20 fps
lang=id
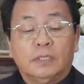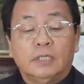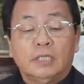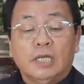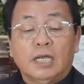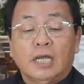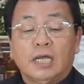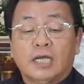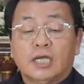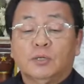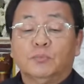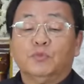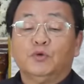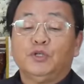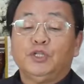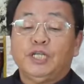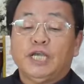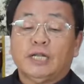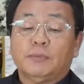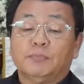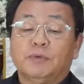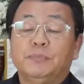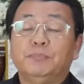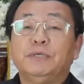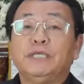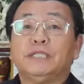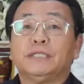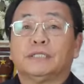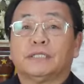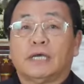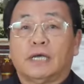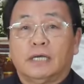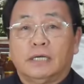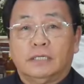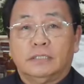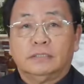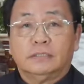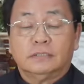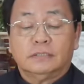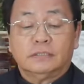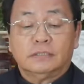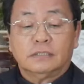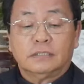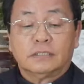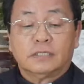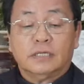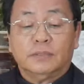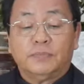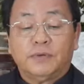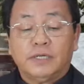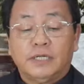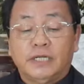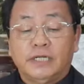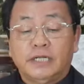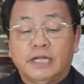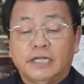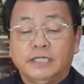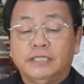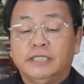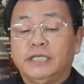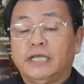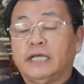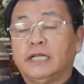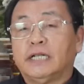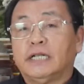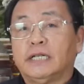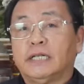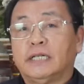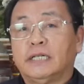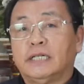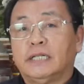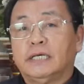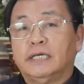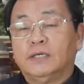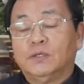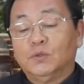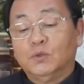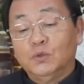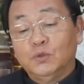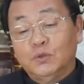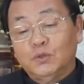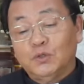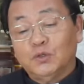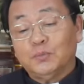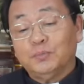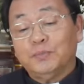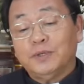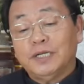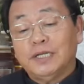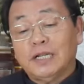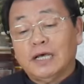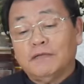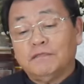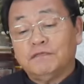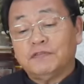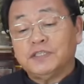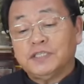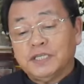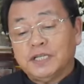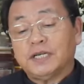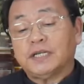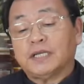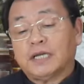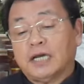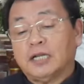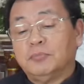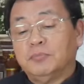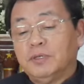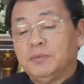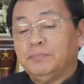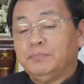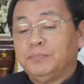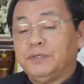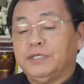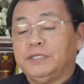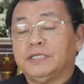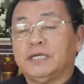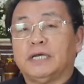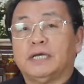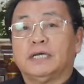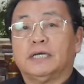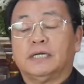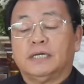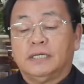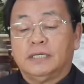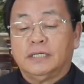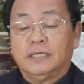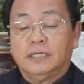Ia kemudian meminta kepada Daniel untuk menafsirkan mimpinya.